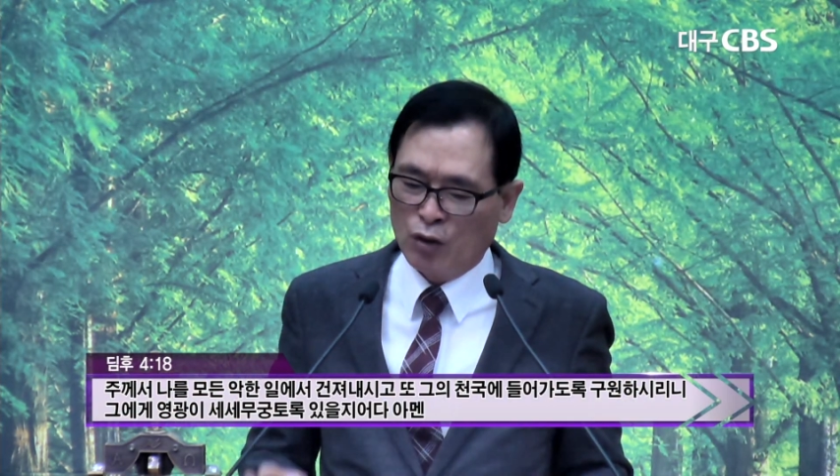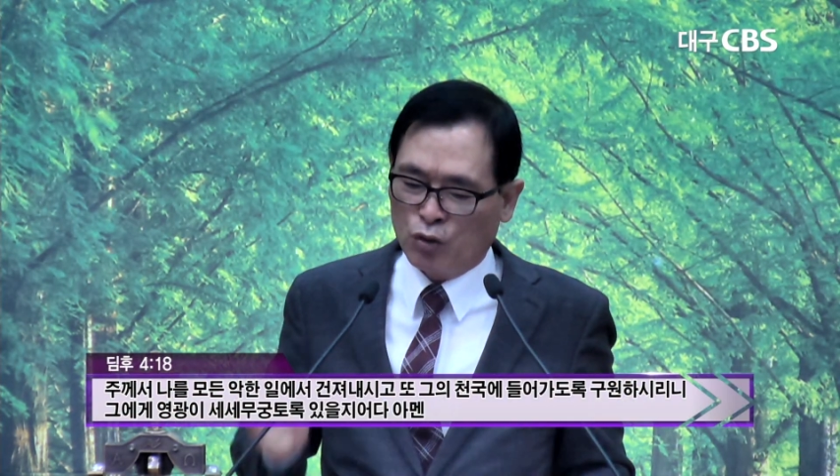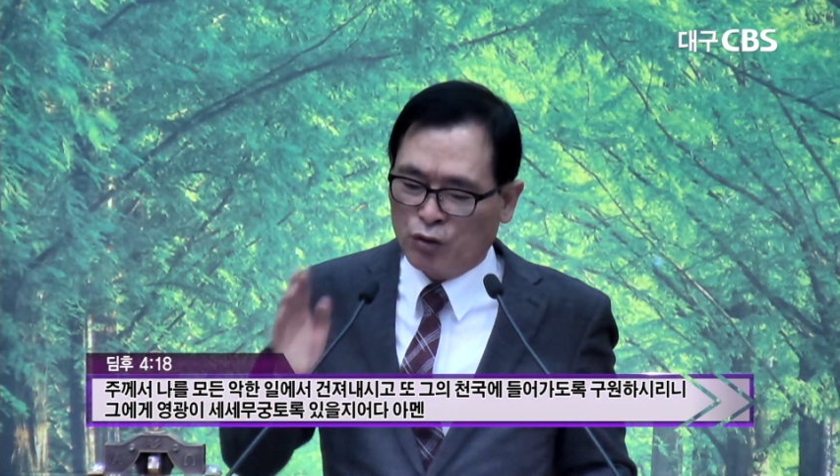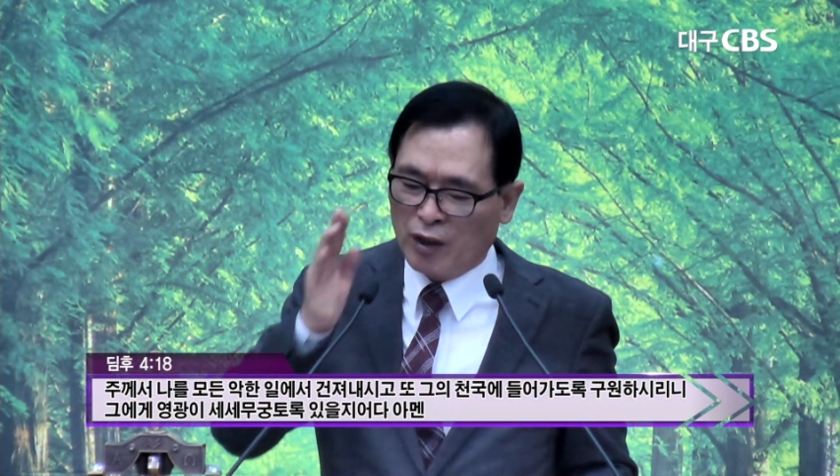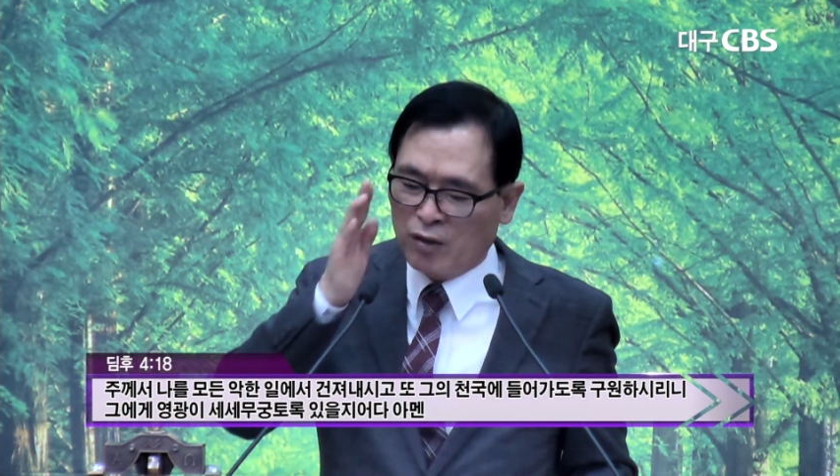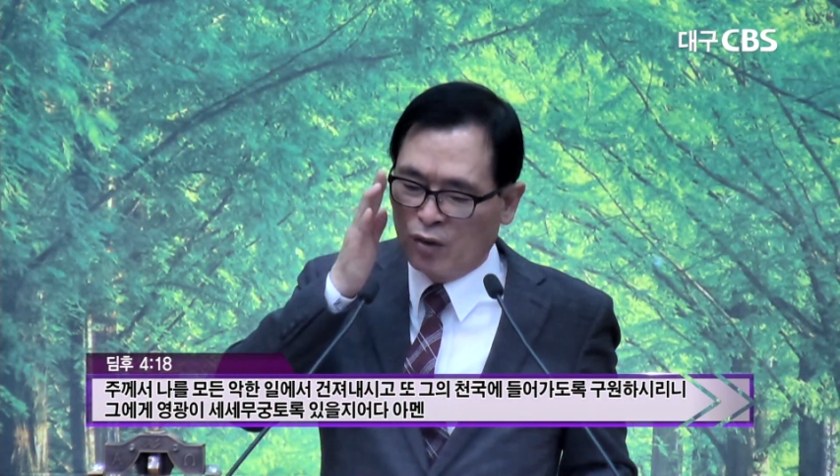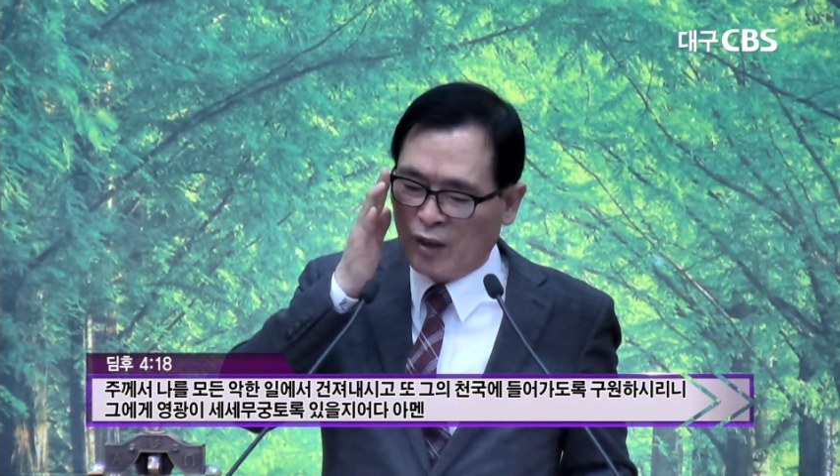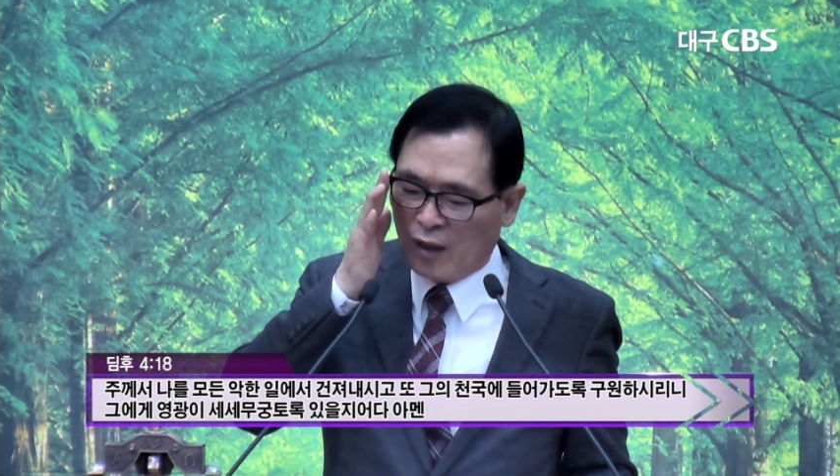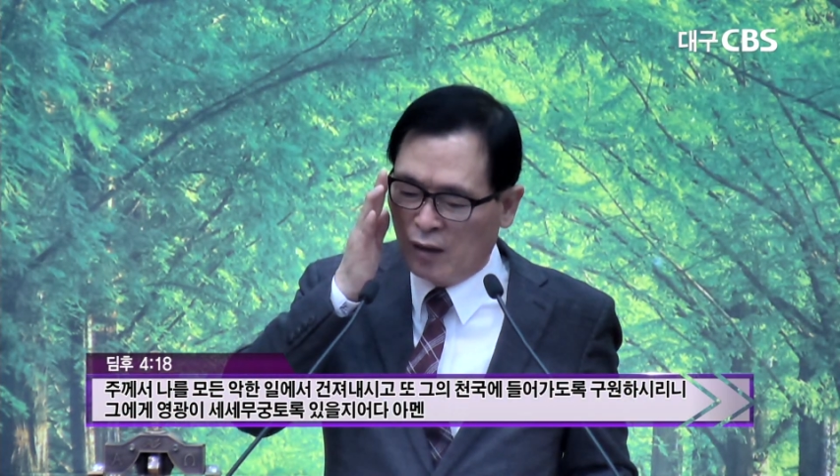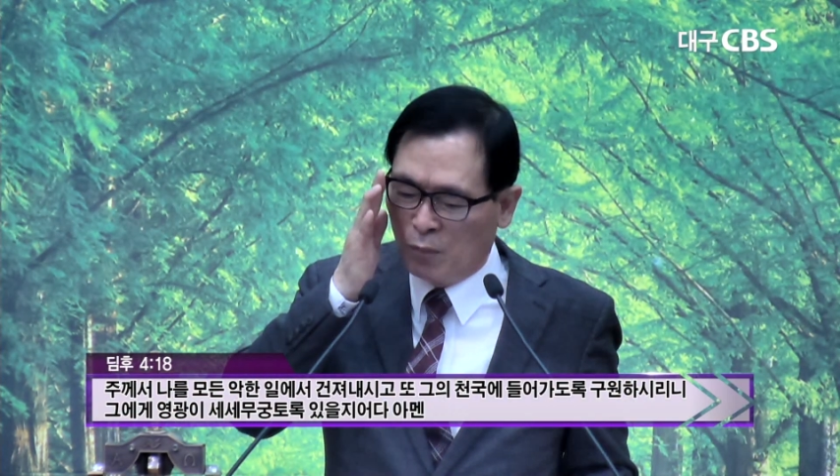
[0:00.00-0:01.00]
주께서
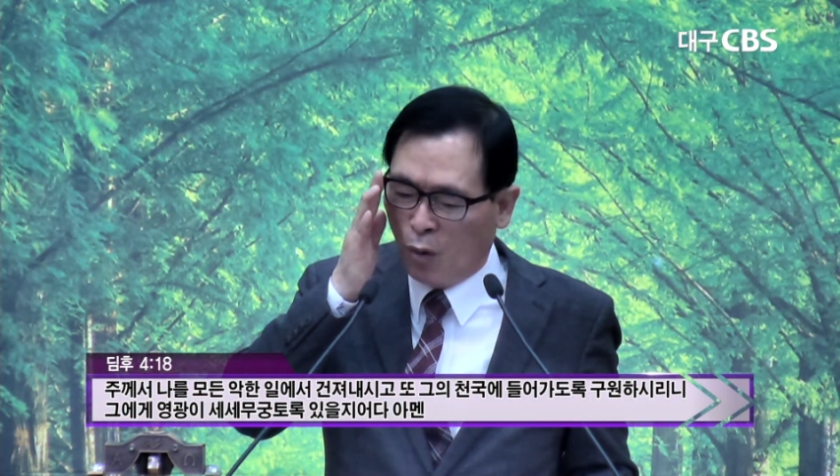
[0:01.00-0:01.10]
나를